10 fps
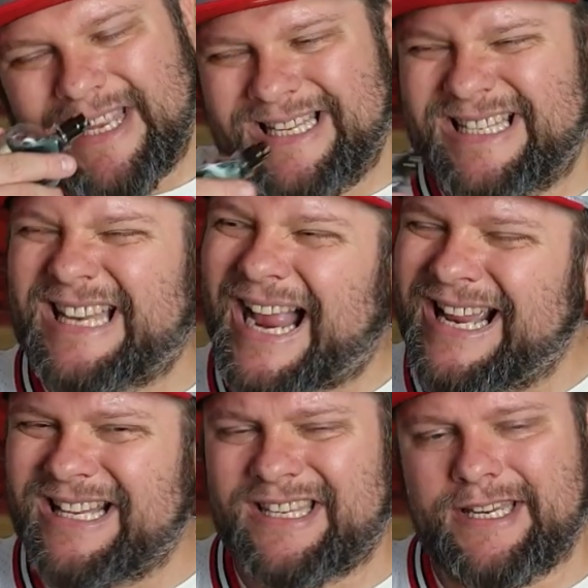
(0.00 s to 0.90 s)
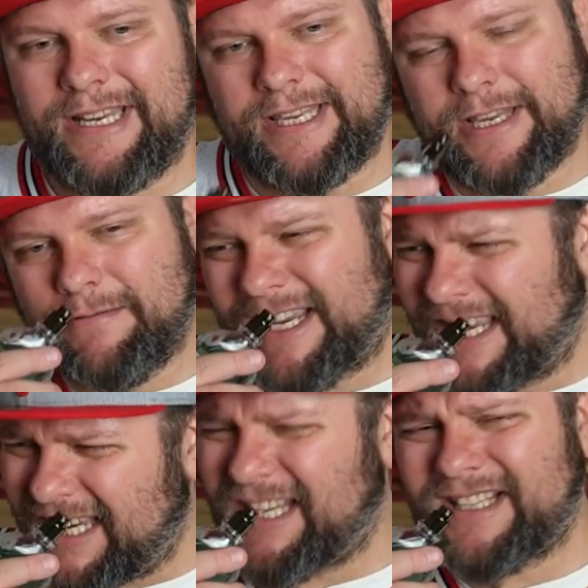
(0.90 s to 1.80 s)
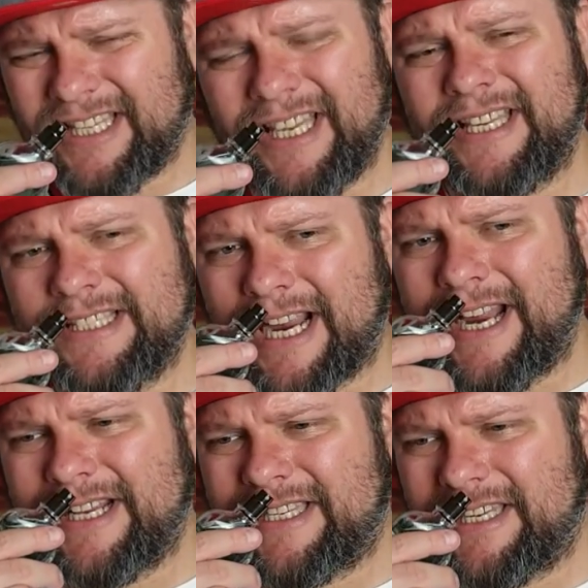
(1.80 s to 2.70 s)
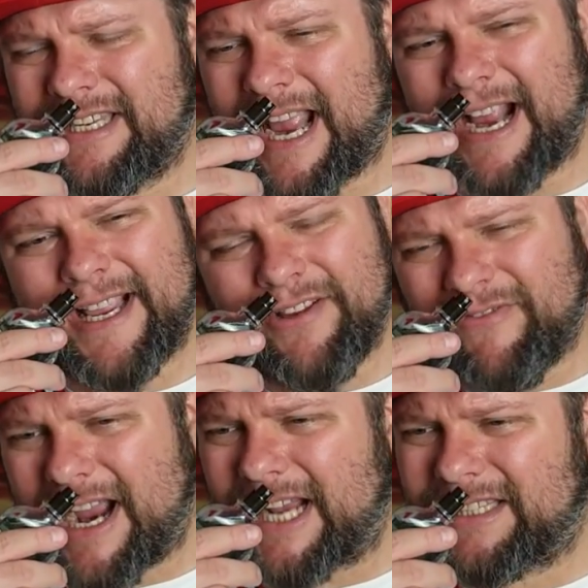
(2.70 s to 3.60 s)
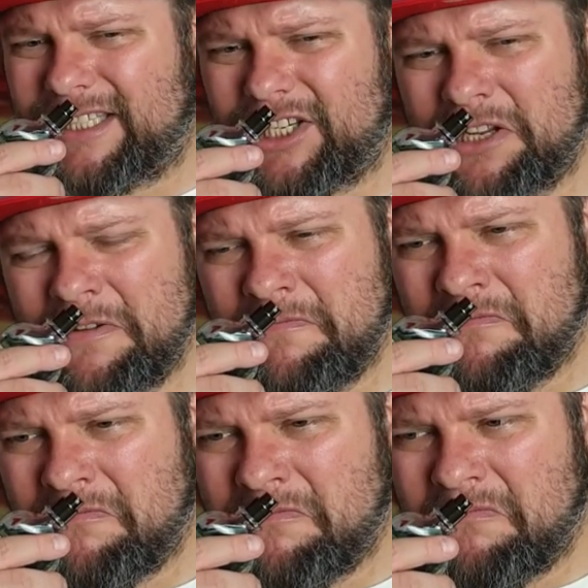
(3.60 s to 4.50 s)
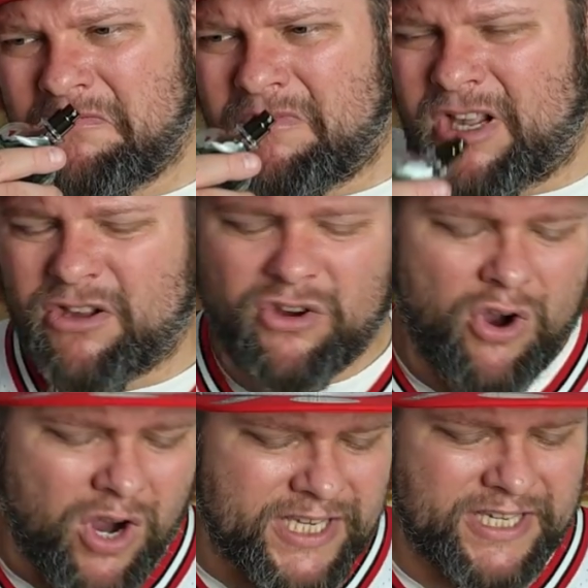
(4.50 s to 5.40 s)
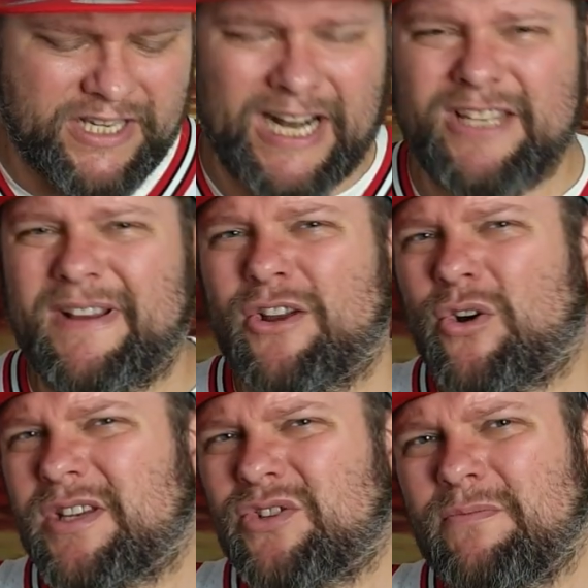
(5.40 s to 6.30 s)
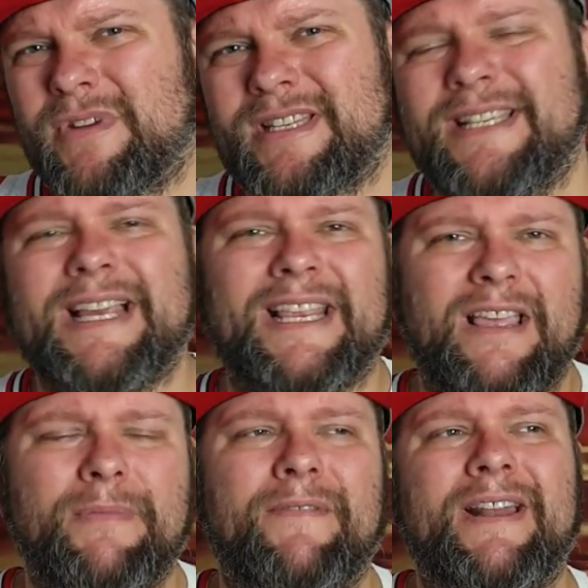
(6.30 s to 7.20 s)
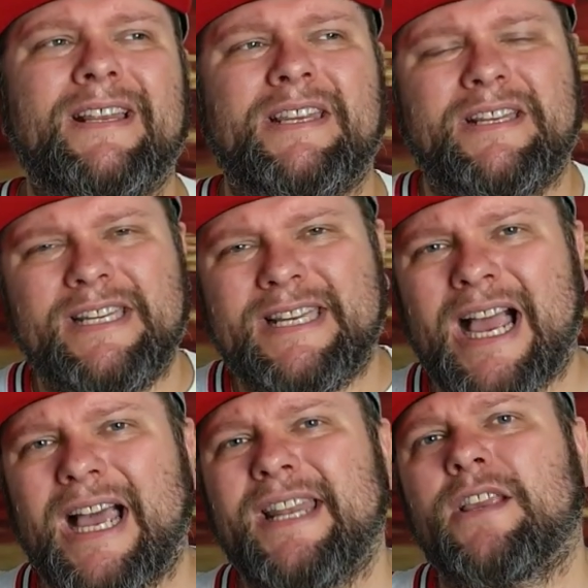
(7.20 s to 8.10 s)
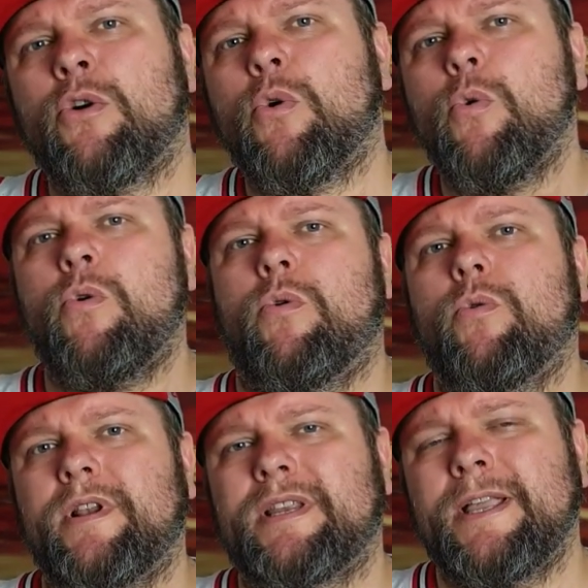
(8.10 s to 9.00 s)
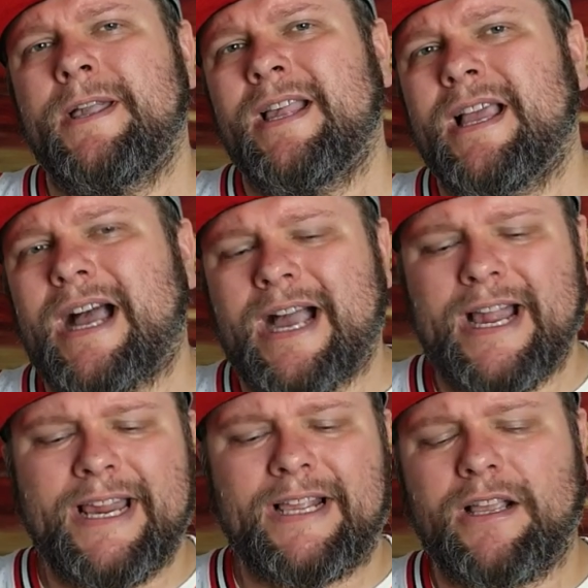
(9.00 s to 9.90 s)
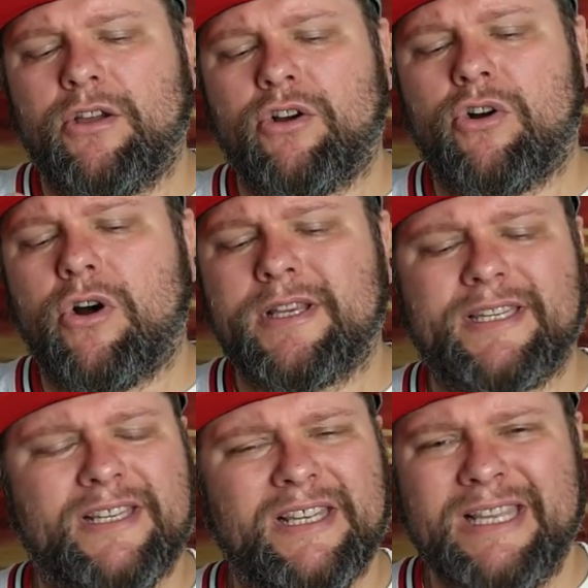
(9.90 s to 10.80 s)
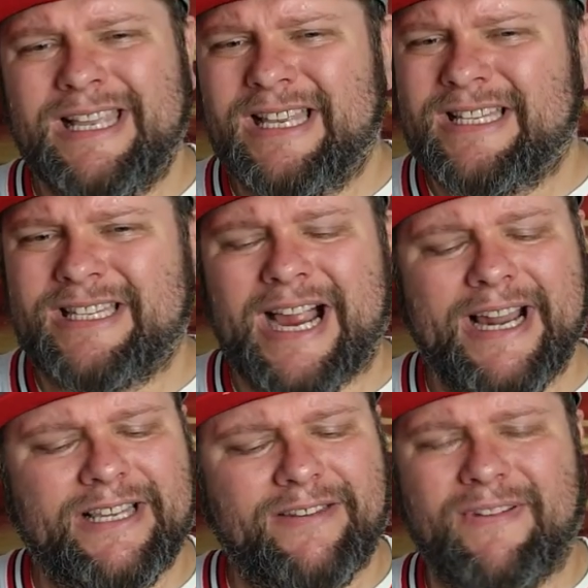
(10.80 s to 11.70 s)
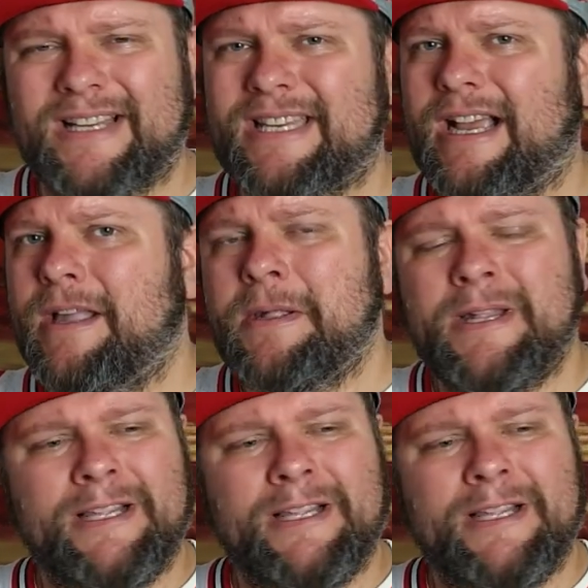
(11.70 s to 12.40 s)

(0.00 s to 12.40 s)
Salzig, richtig salzig, aquatisch, Rost, als wenn Rost so ein bisschen, ich sag ja immer, wenn ihr die Titanic hochholt, Algen, Rost, Salzwasser,